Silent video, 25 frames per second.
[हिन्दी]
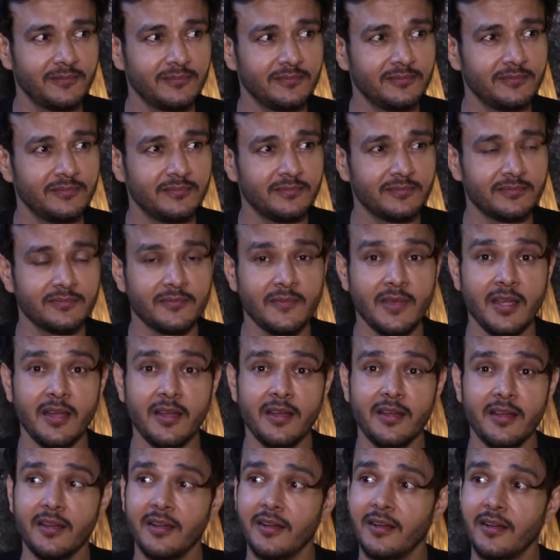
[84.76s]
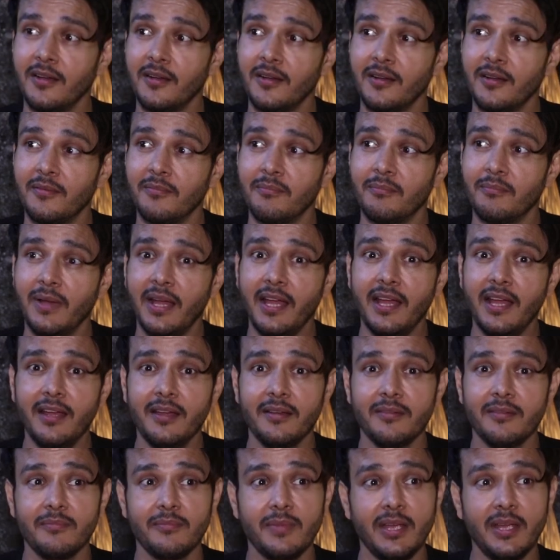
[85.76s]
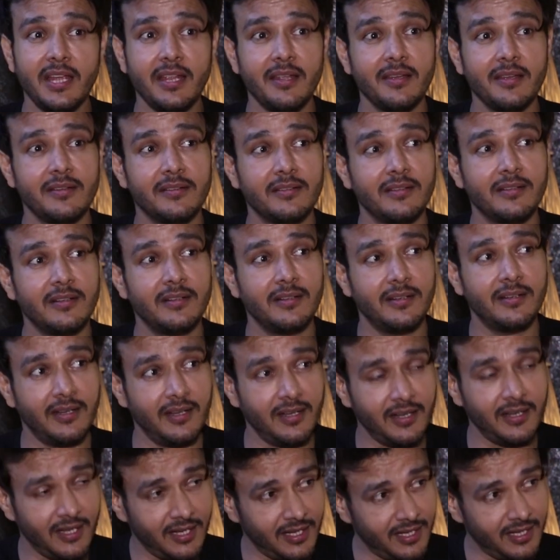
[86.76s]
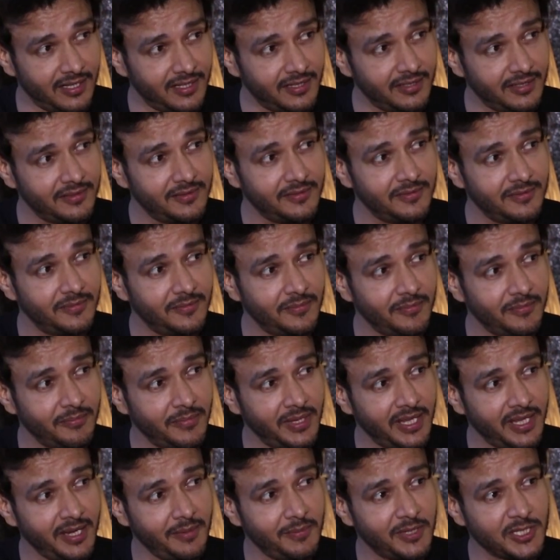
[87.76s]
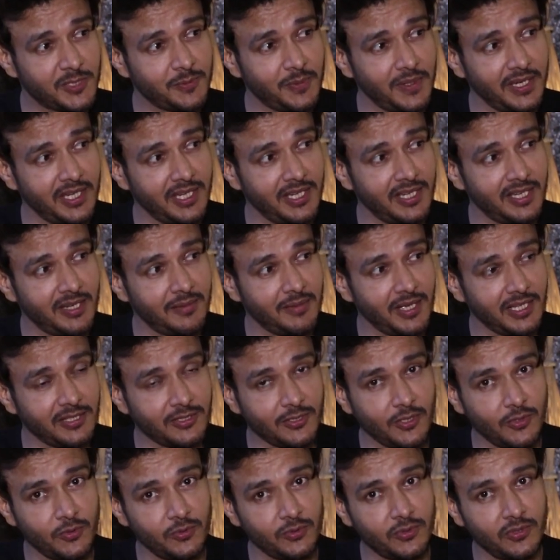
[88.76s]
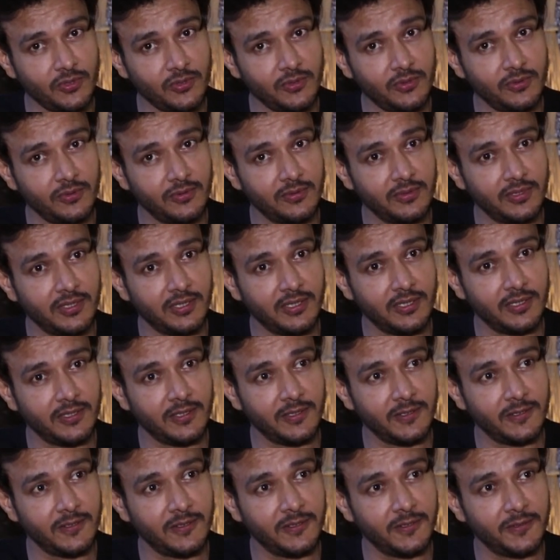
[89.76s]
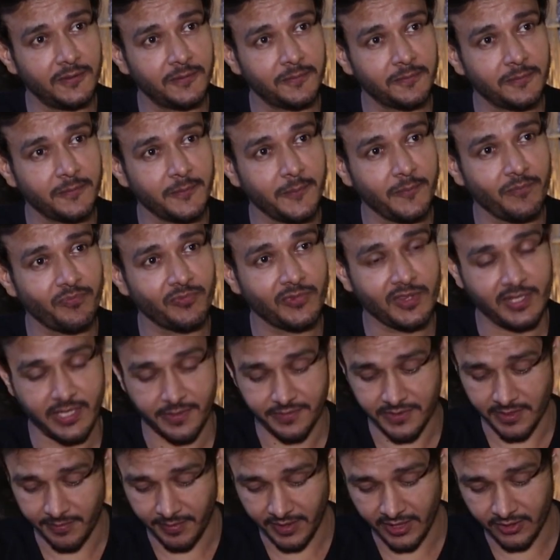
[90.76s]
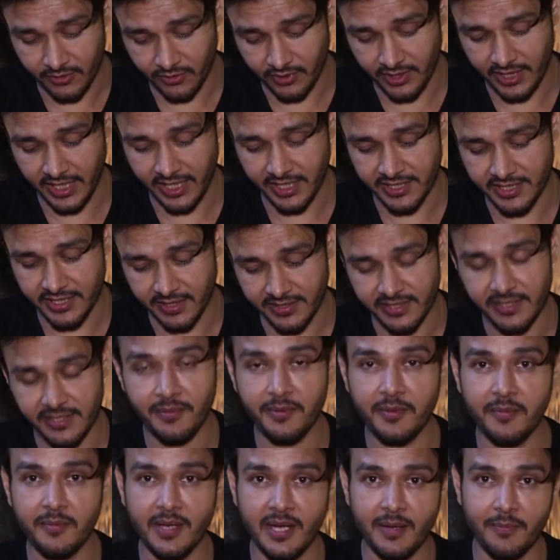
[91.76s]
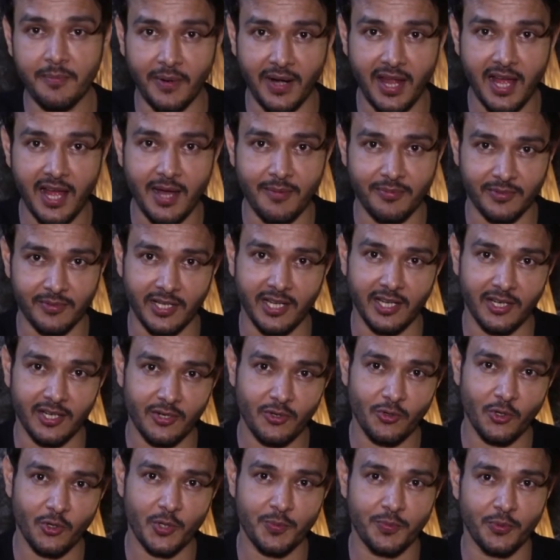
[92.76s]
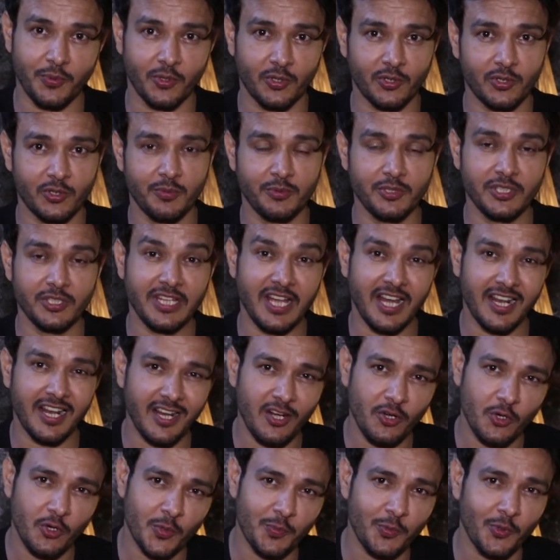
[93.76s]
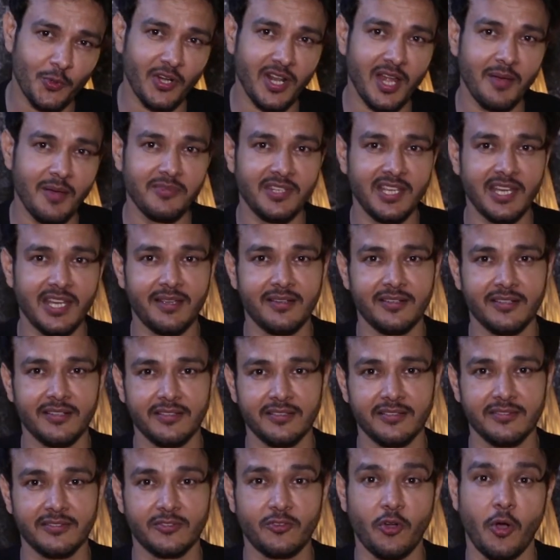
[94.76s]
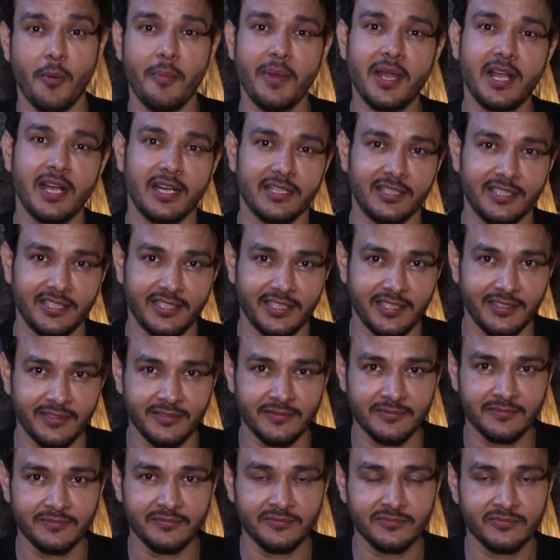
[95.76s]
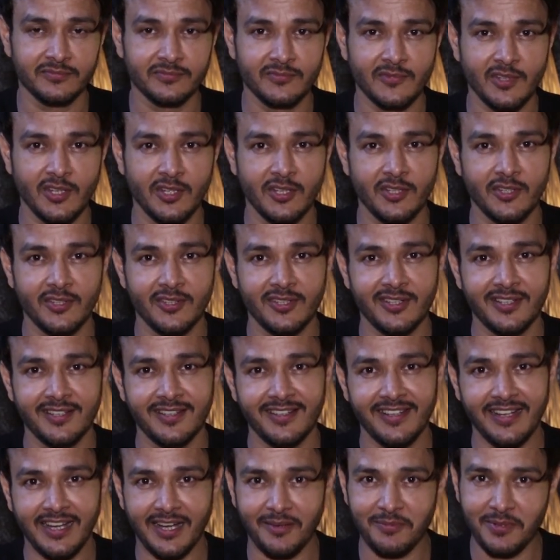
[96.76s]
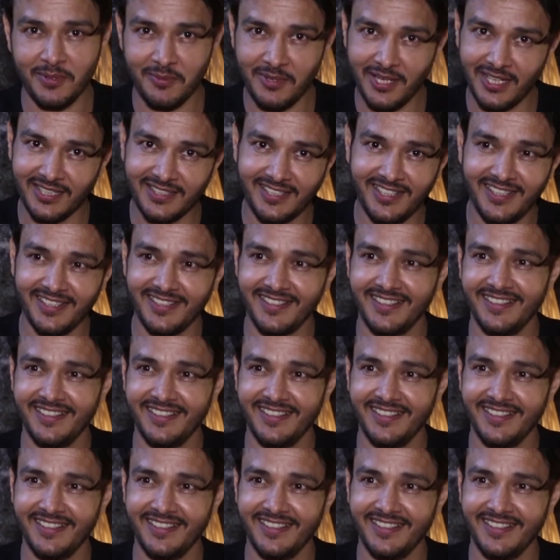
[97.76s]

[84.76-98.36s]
तो, मैं मैं हाँ मेरे बचपन की अगर बात करूँ तो आ, सबसे पहले तो यही जैसे अभी मैंने पढ़ा आपका लोटपोट तो मुझे ध्यान है लोटपोट नाम की एक कॉमिक आती थी अभी भी आती है